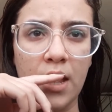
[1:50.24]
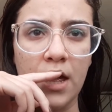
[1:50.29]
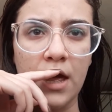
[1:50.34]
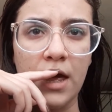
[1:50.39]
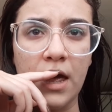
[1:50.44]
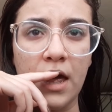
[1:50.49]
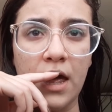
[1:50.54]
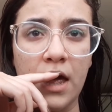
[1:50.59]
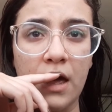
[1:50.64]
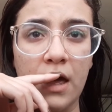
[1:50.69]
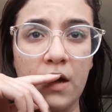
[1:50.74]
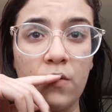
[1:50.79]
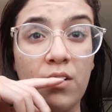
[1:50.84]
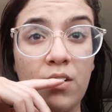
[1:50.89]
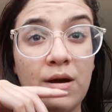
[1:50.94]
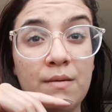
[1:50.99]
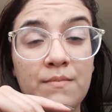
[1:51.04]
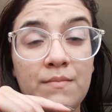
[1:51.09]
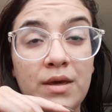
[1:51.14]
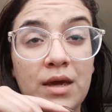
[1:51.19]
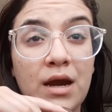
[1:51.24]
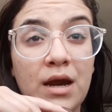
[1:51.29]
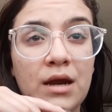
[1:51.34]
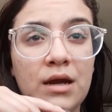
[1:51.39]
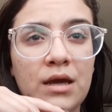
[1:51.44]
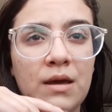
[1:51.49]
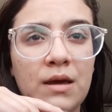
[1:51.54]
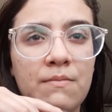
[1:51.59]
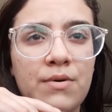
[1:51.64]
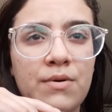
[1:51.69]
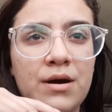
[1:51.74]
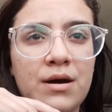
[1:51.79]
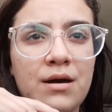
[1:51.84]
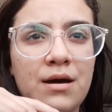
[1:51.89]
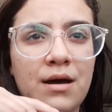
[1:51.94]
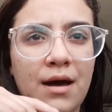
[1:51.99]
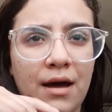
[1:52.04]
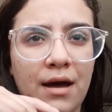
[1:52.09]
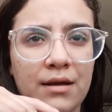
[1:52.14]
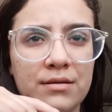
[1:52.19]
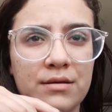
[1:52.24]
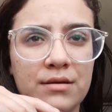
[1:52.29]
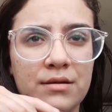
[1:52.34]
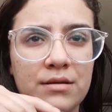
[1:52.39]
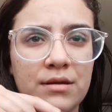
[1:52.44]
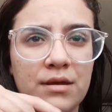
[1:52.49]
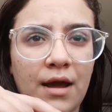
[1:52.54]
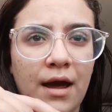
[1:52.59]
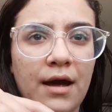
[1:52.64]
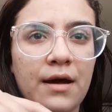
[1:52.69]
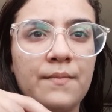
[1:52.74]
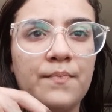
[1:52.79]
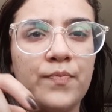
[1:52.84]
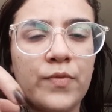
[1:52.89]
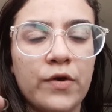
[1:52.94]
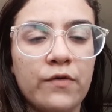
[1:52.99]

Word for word: é, com a minha arquibancada, tá?